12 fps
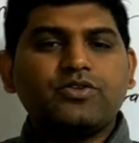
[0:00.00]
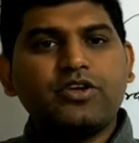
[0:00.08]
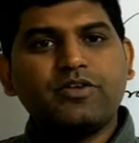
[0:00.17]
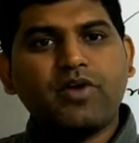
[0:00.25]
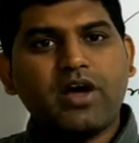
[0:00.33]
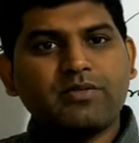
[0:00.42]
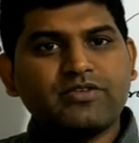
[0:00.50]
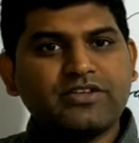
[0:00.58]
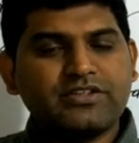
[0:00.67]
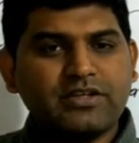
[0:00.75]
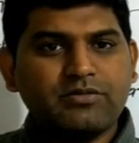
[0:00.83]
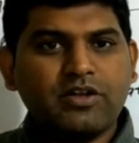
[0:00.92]
तो इन्फॉर्मेशन
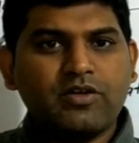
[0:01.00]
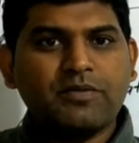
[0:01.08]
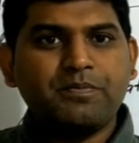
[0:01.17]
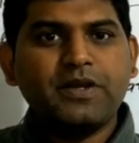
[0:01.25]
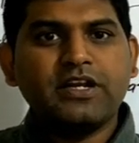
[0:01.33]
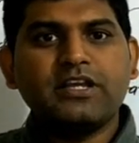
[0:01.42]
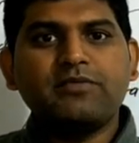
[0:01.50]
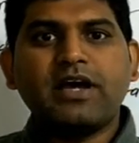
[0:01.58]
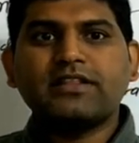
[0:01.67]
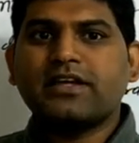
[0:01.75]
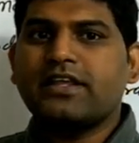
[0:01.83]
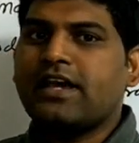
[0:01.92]
सिस्टम डेवलपमेंट की
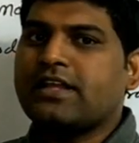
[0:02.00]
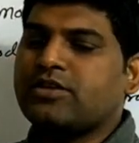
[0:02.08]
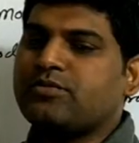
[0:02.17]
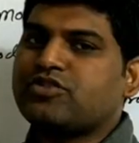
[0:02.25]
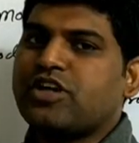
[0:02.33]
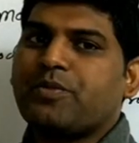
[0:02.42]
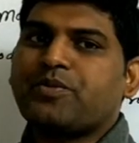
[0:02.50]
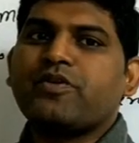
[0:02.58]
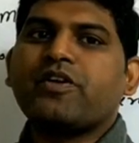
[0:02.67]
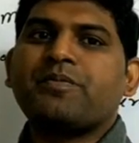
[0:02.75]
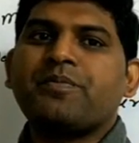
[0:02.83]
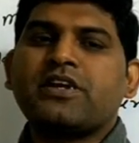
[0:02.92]
बात करें या तो हम
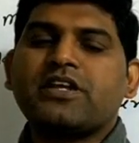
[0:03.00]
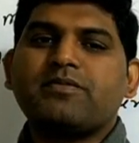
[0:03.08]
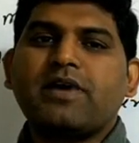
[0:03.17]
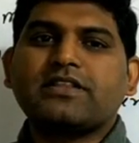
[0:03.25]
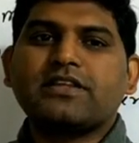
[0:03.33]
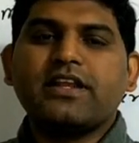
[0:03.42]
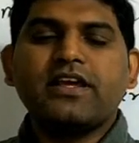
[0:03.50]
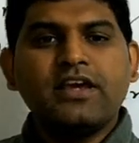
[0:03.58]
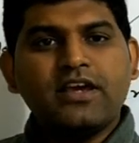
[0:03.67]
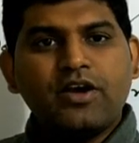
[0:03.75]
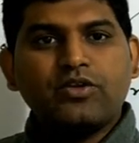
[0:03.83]
सॉफ्टवेयर डेवलपमेंट की बात करें